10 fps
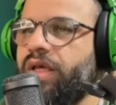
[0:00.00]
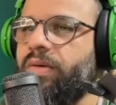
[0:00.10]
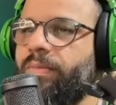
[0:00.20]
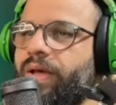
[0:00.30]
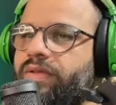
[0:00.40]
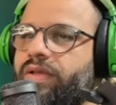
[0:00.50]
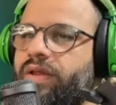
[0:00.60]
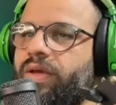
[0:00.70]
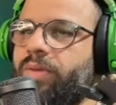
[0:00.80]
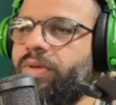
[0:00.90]
Mas
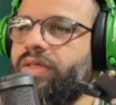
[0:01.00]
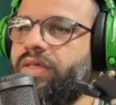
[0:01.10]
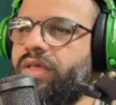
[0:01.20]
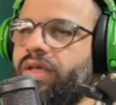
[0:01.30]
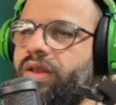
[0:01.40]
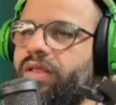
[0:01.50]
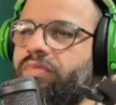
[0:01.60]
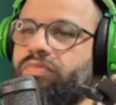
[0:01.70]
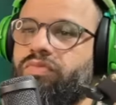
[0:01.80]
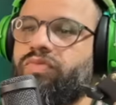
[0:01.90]
ele realmente,
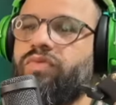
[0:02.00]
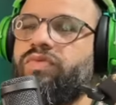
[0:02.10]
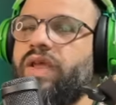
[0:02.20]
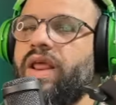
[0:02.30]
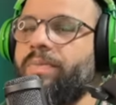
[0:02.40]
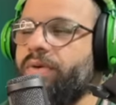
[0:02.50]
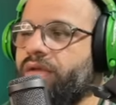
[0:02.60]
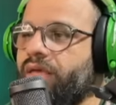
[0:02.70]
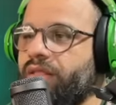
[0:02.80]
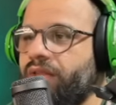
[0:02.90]
ele não sei nem
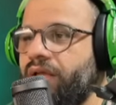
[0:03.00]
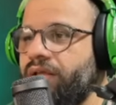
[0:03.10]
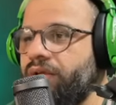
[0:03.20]
porquê, tá?